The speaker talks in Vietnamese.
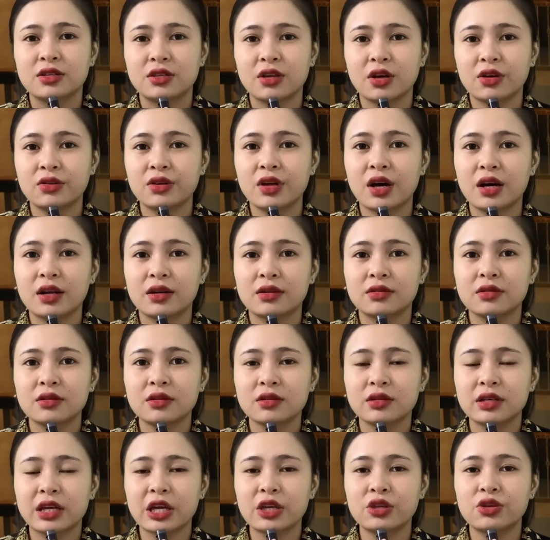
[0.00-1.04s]
cho nên
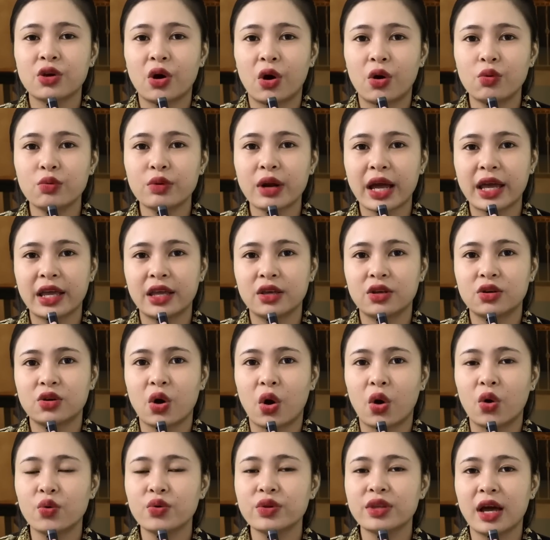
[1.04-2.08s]
cái chỗ này
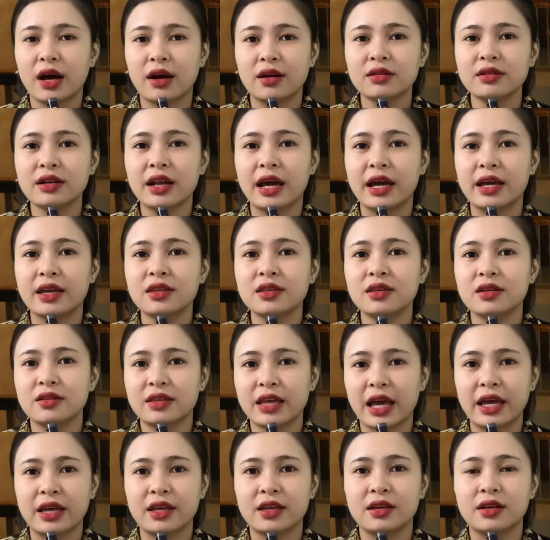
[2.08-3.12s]
cổ vẫn để
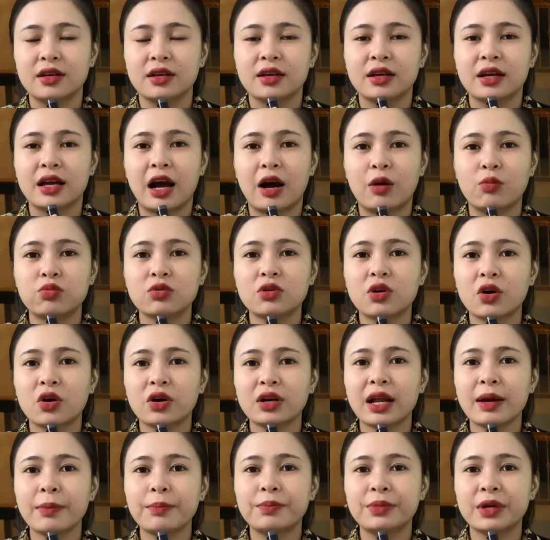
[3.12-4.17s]
như vậy, không
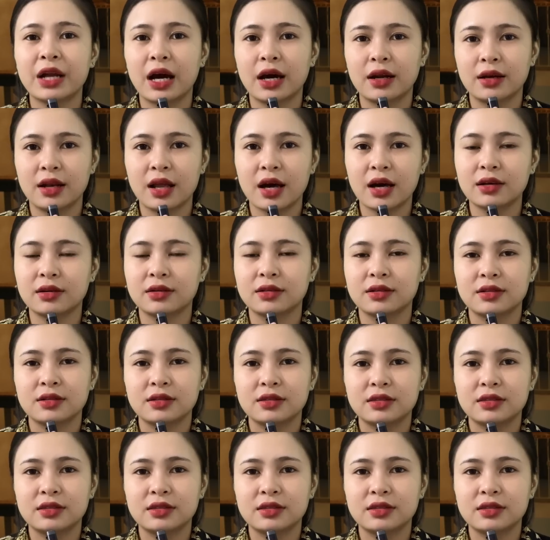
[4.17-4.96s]
có đắp nền lên,